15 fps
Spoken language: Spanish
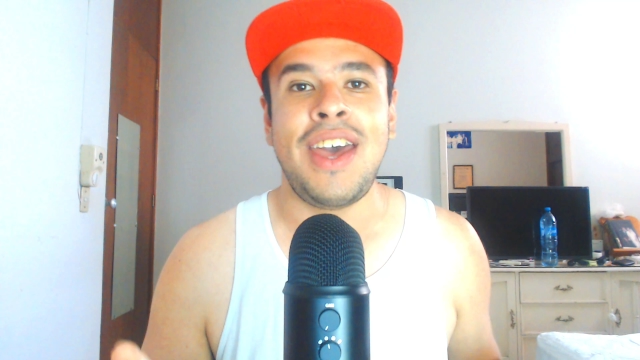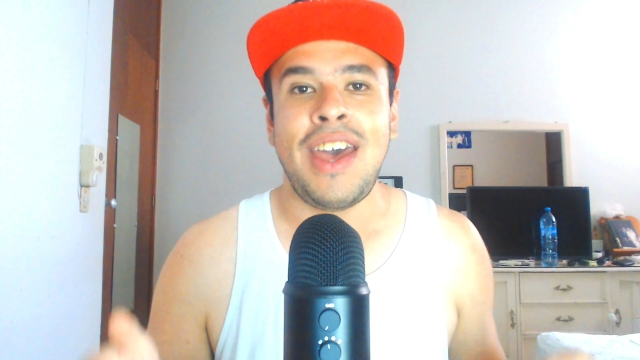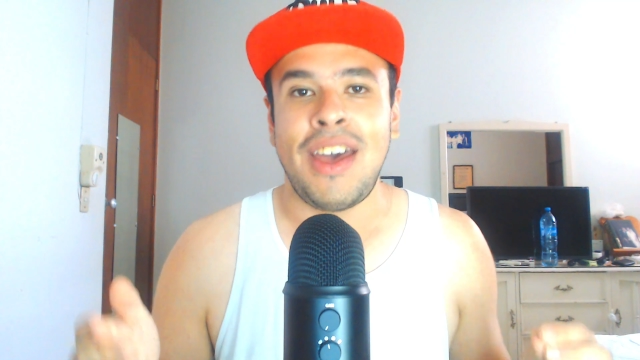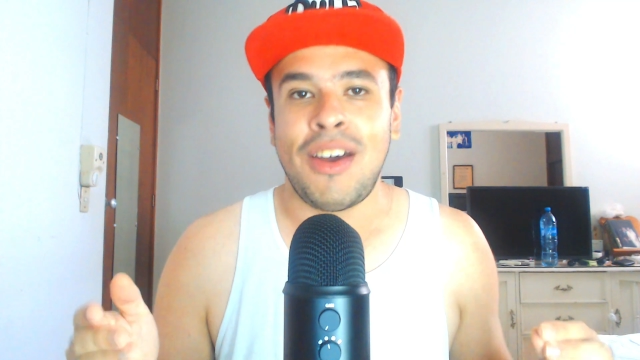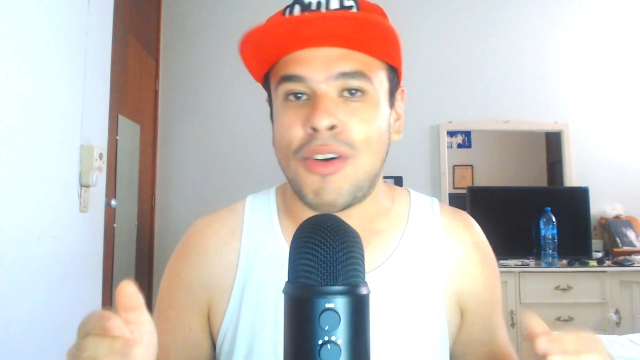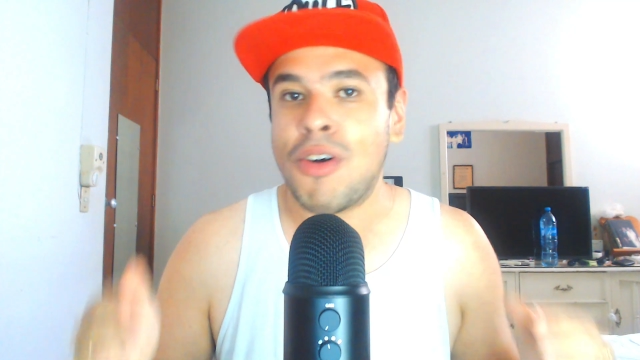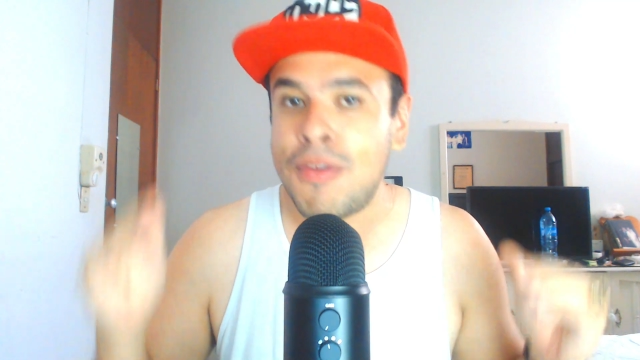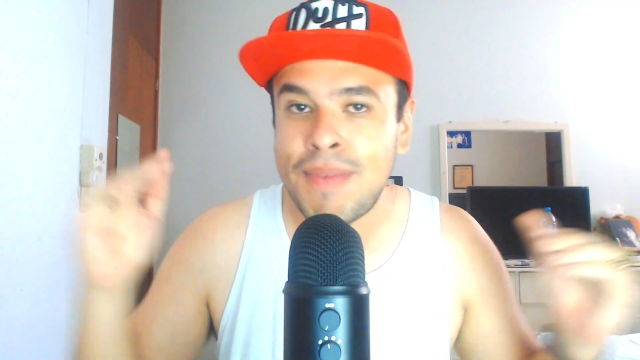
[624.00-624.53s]

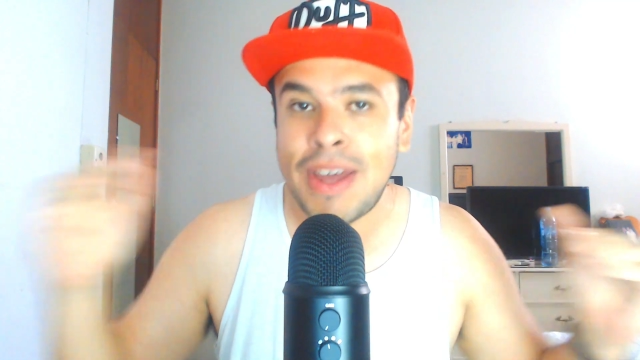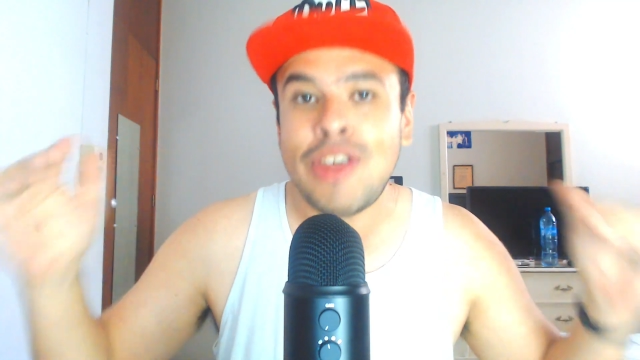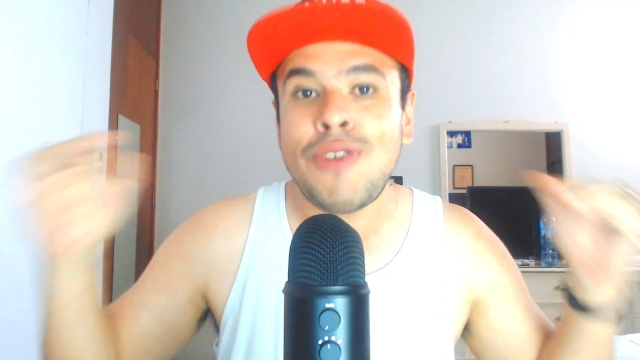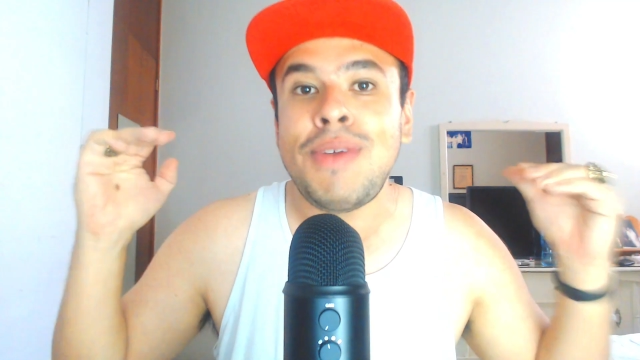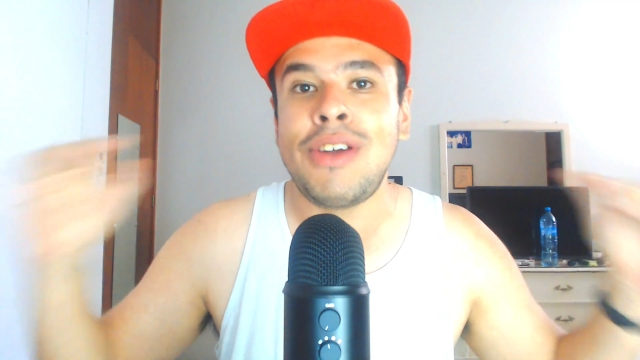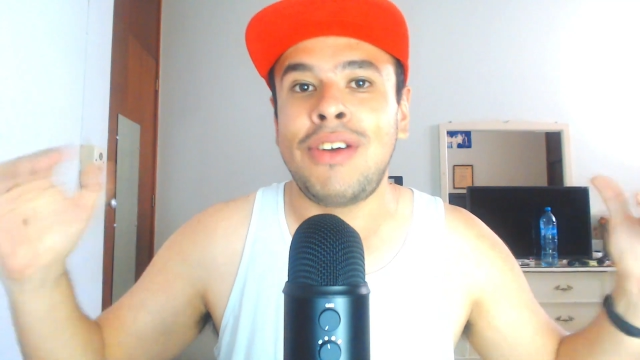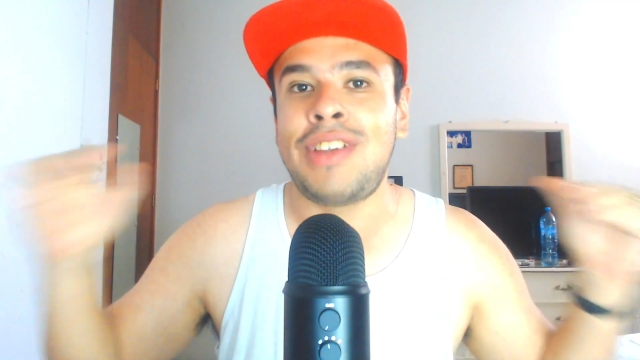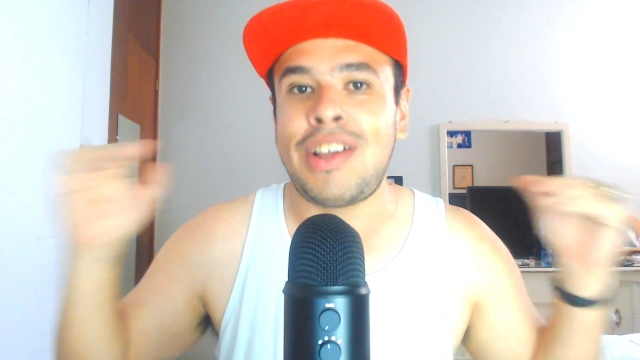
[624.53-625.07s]
con medio
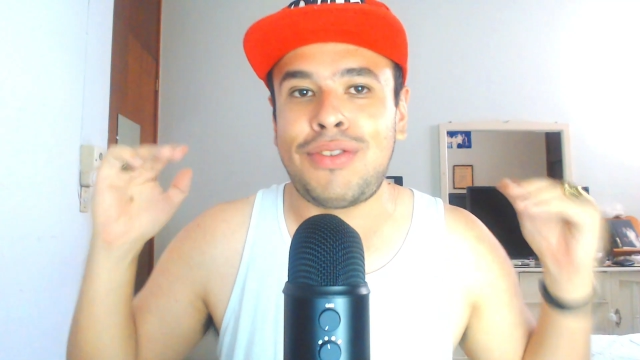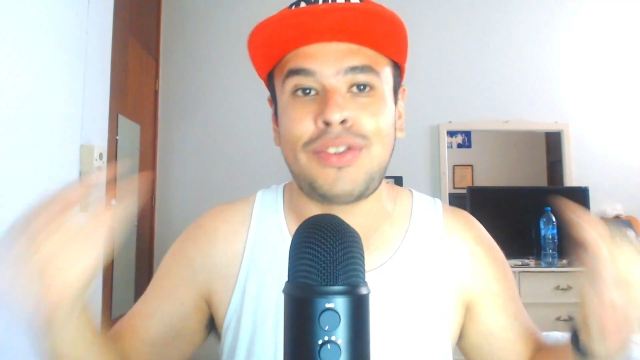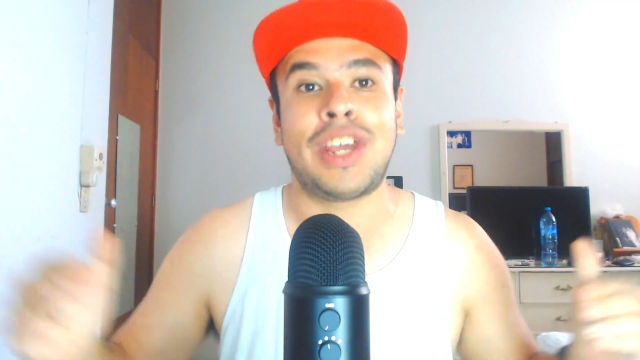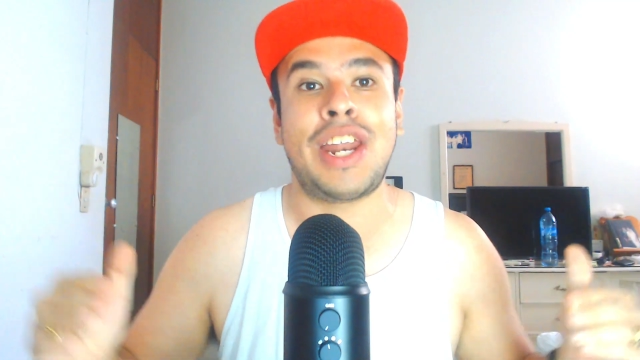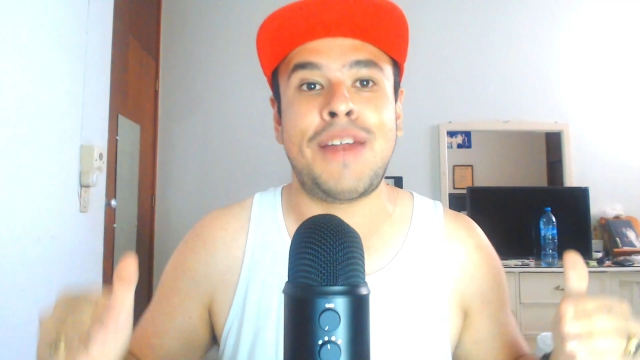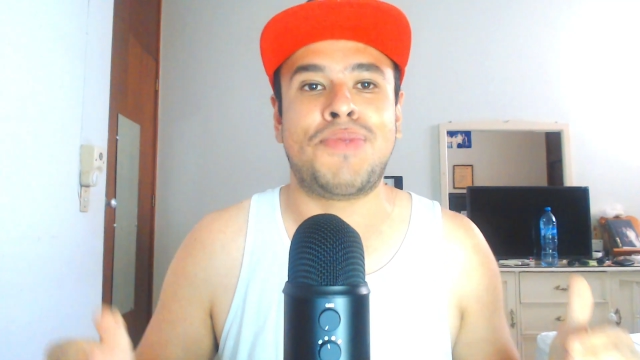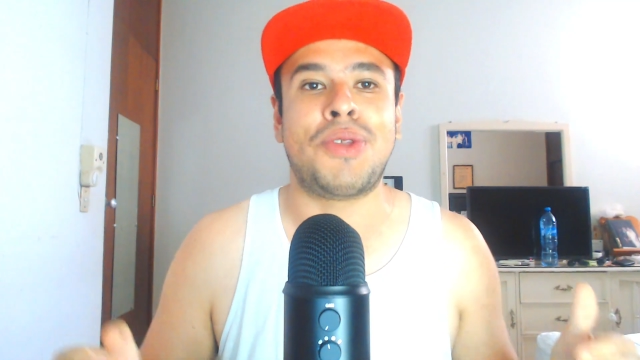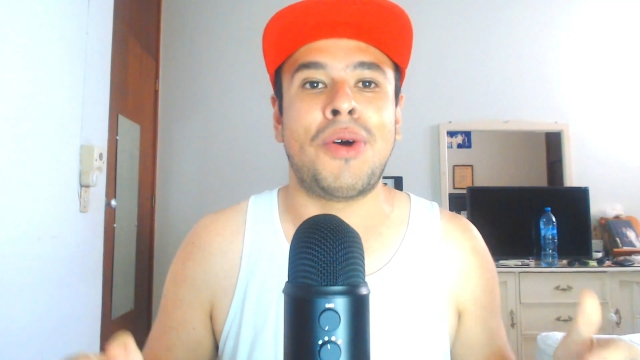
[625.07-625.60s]
millón de
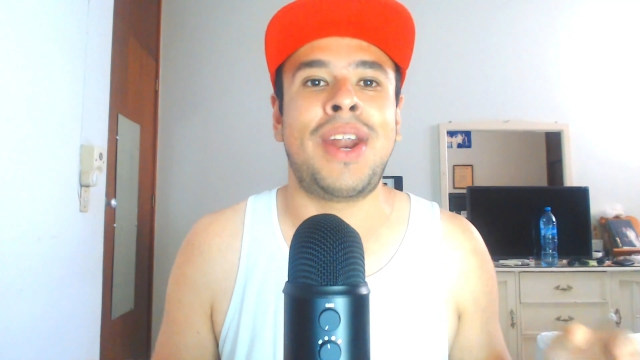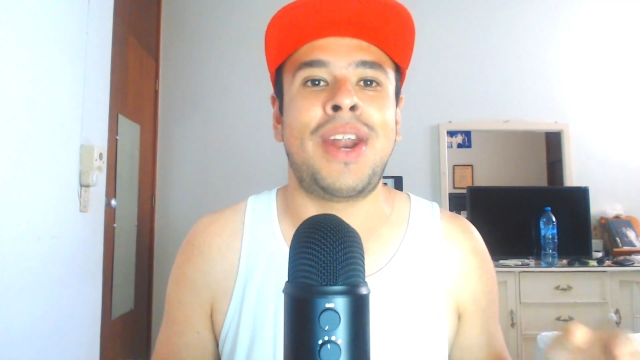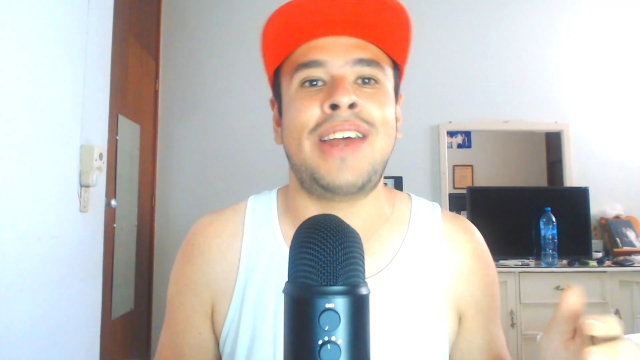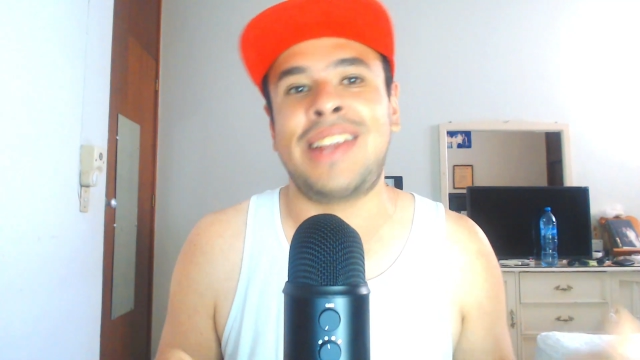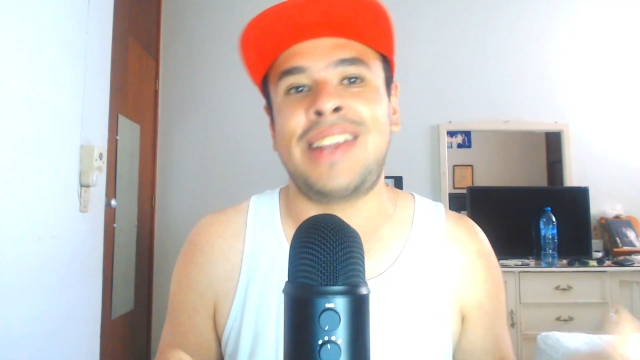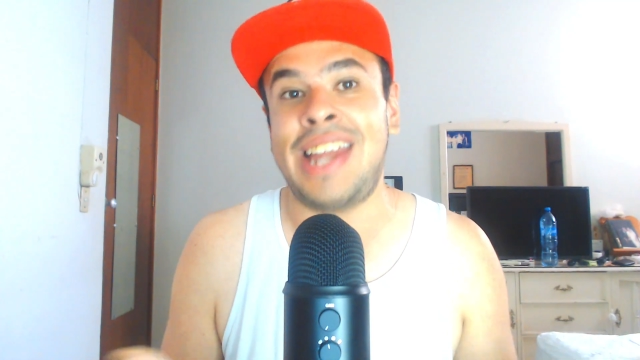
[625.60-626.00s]
suscriptores,